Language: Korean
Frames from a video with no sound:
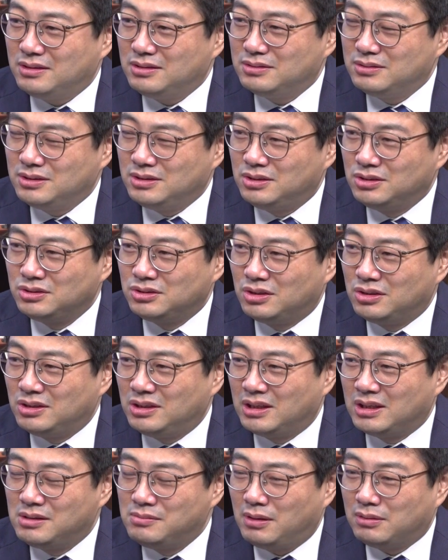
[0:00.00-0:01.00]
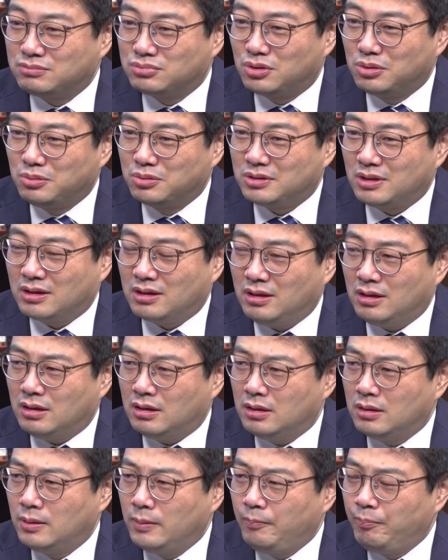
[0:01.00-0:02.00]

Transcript: 음. 이런저런 얘기를 막 물어보다가